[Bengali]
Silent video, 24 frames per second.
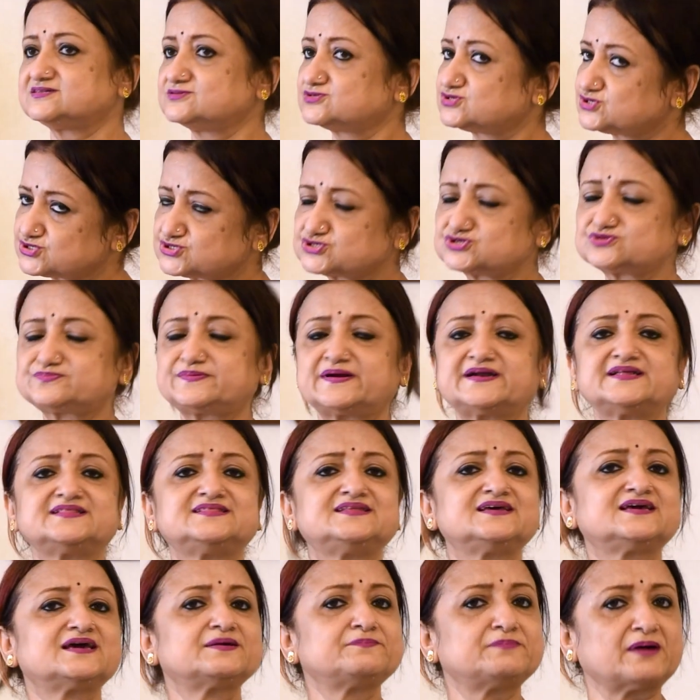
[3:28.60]
শ্বশুরবাড়ির
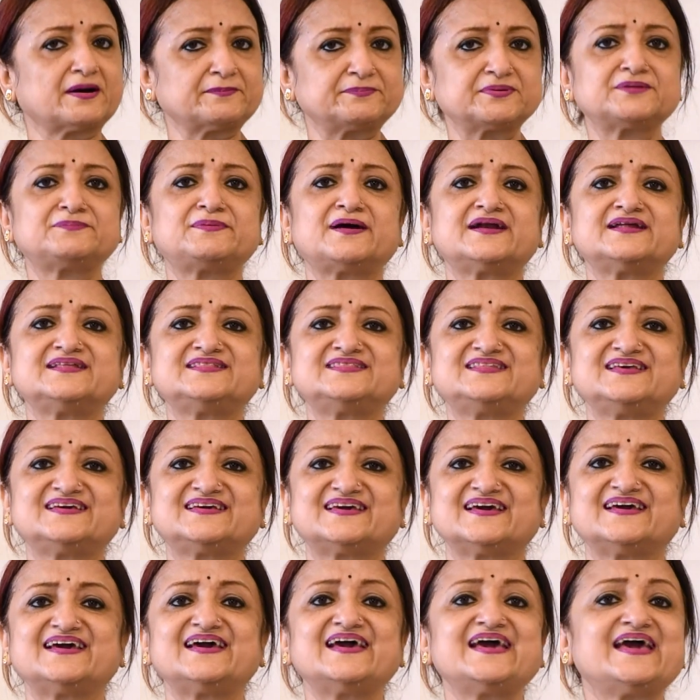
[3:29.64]
দিকে বাপের বাড়ির
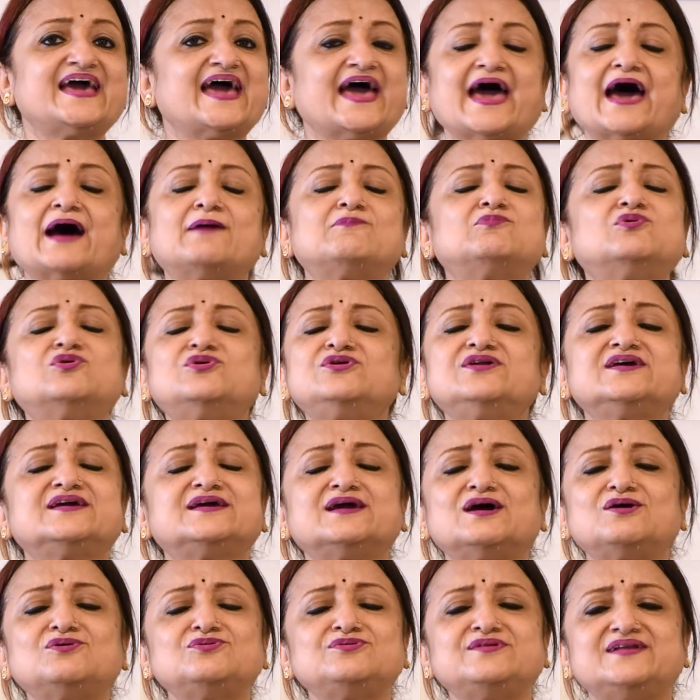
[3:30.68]
দিকে এমন
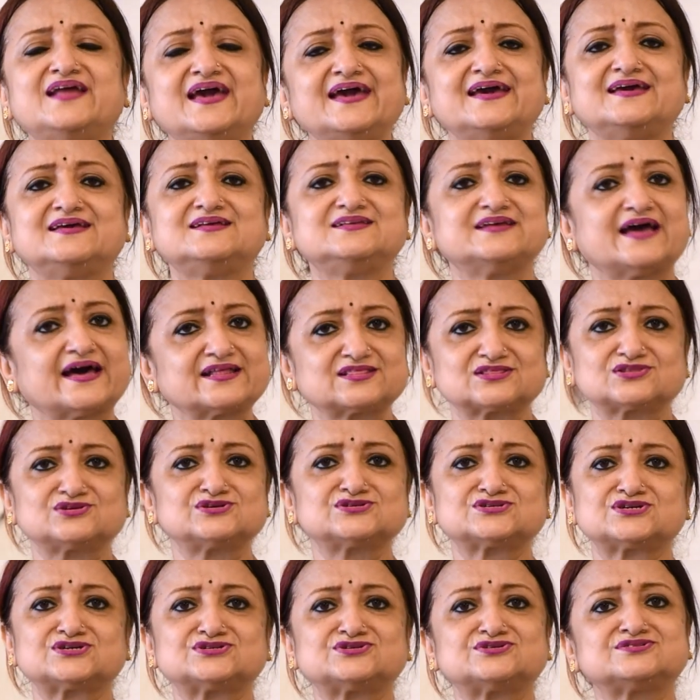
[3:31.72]
কেউ নেই আত্মীয়
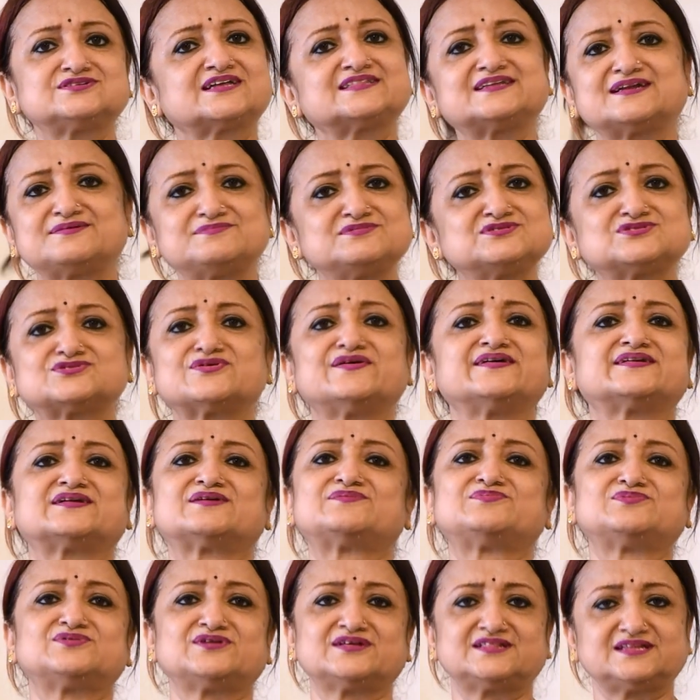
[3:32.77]
স্বজন যাদের আমি সোয়েটার
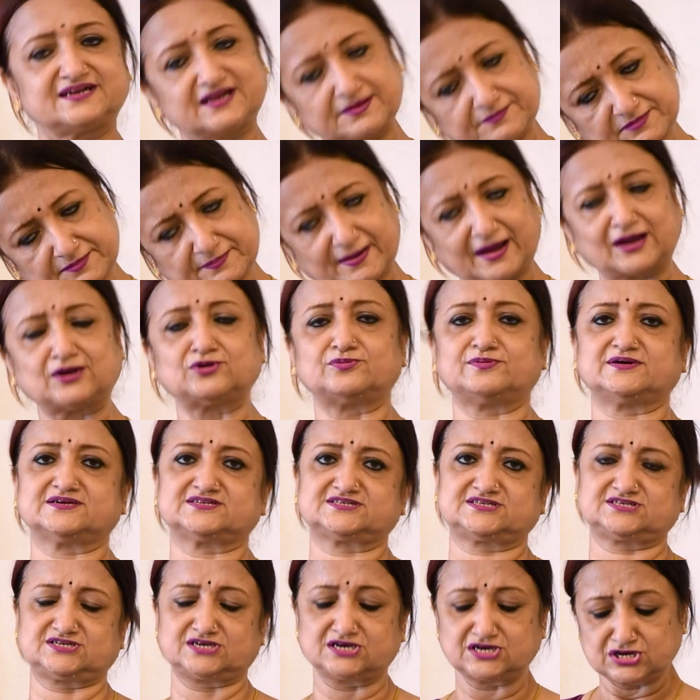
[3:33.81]
বুনে দিই আমি
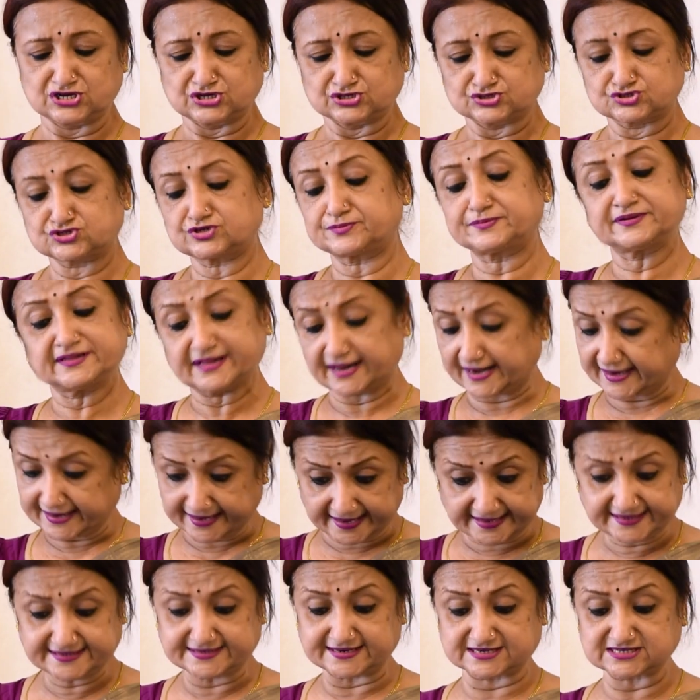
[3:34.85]
ভালোবাসি সোয়েটার
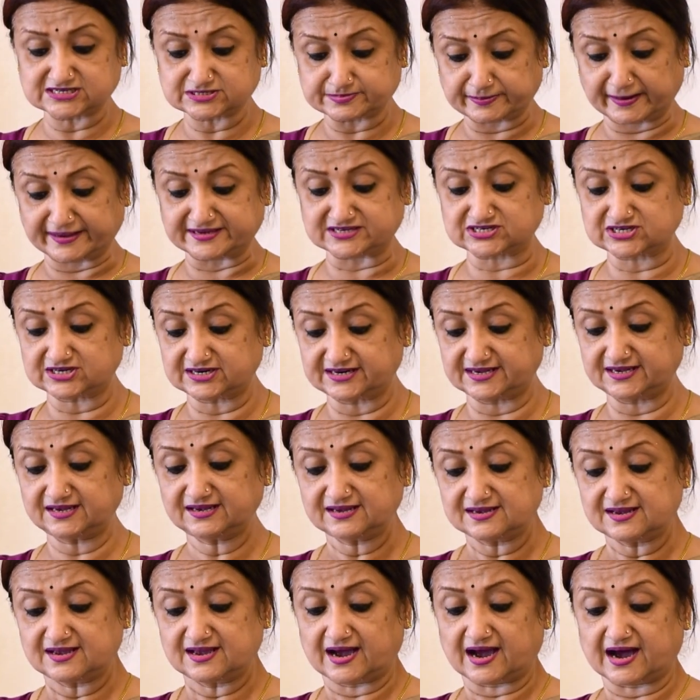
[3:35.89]
এইটা স্পেশালি
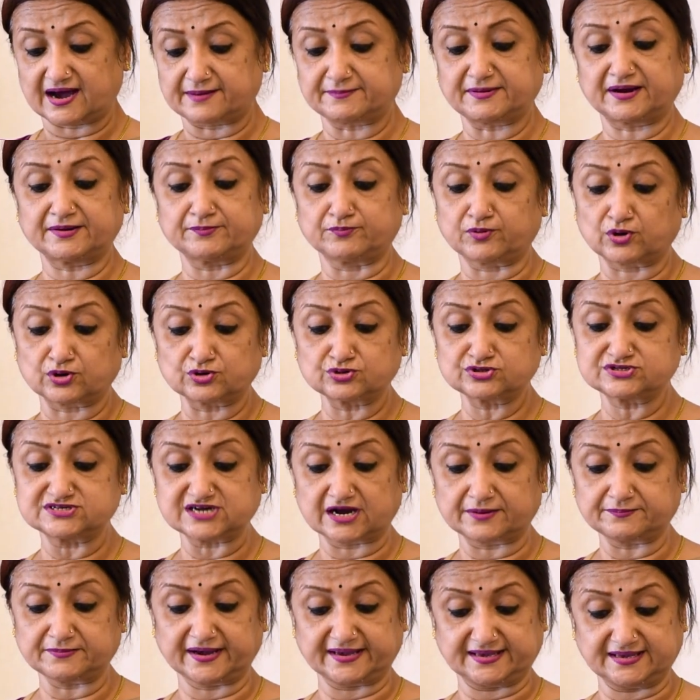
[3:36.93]
আমার বড়
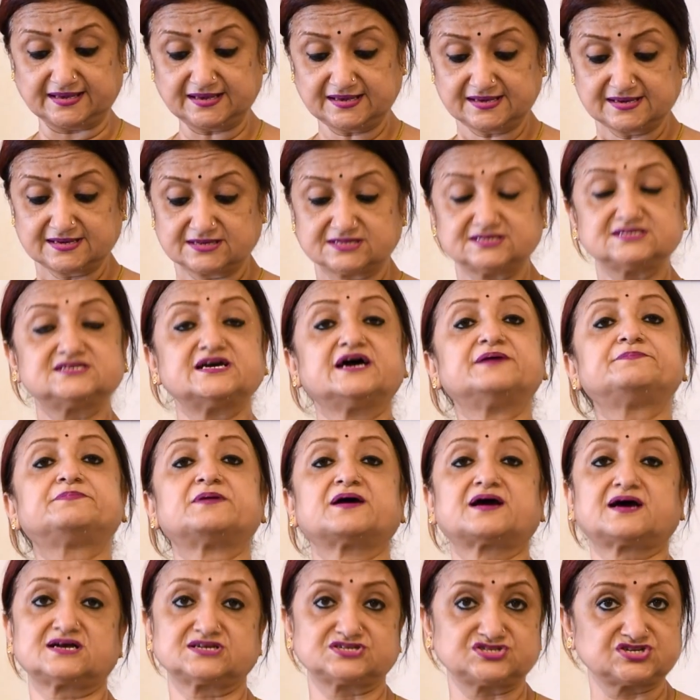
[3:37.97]
জামাই
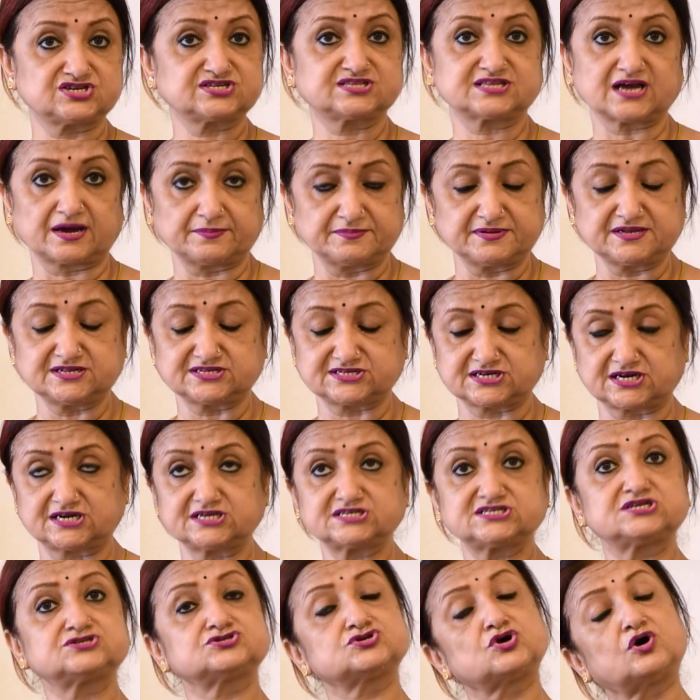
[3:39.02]
জয়প্রকাশ যে তামিল ছেলে
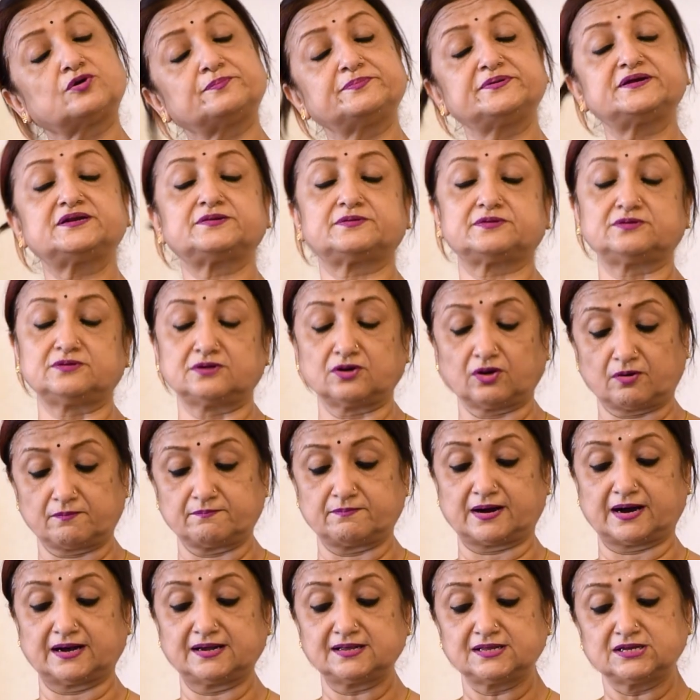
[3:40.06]
সে ছ ফিট
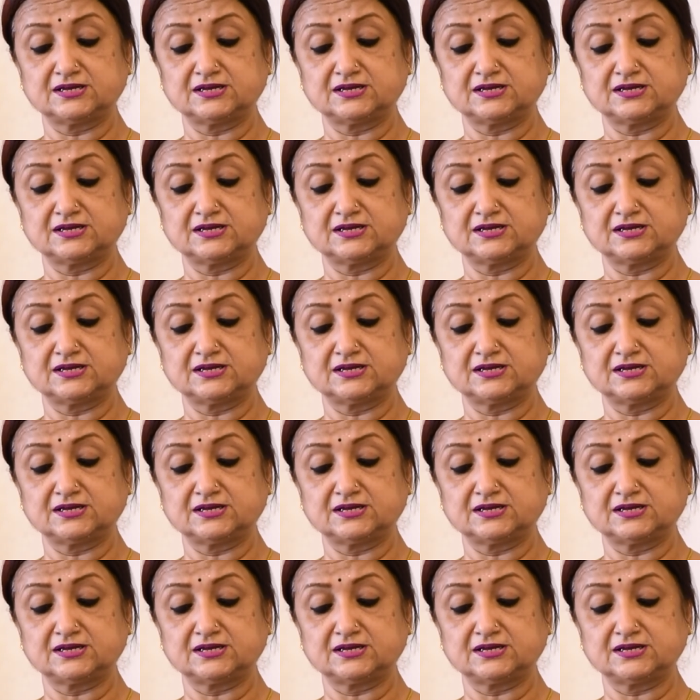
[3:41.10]
লম্বা